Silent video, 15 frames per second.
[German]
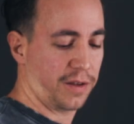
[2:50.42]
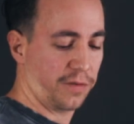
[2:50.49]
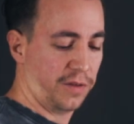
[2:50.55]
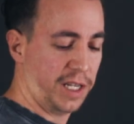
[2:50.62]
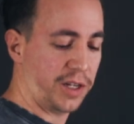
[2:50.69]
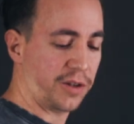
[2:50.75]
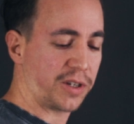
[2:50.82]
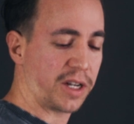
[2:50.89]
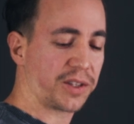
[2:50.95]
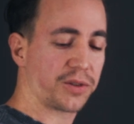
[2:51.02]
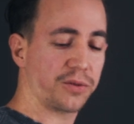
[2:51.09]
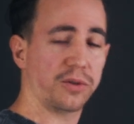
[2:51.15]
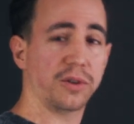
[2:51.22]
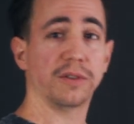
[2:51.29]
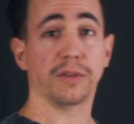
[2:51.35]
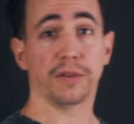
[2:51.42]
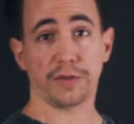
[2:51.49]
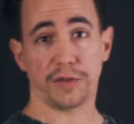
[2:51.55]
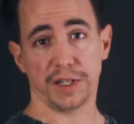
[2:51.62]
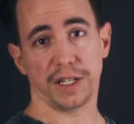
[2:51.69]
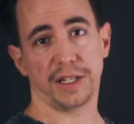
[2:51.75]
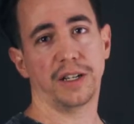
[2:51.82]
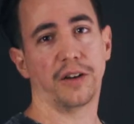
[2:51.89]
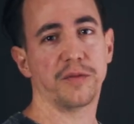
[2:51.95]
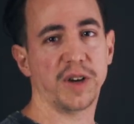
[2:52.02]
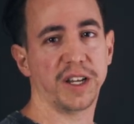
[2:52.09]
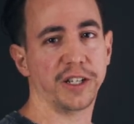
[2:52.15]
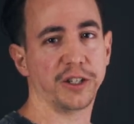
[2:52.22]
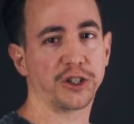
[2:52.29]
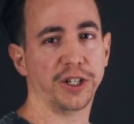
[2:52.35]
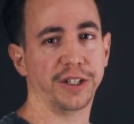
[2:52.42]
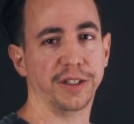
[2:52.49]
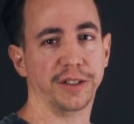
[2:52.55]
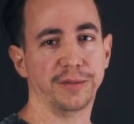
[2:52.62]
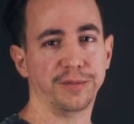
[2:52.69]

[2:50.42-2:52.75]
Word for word: Video dazu findet ihr auf meinem Channel.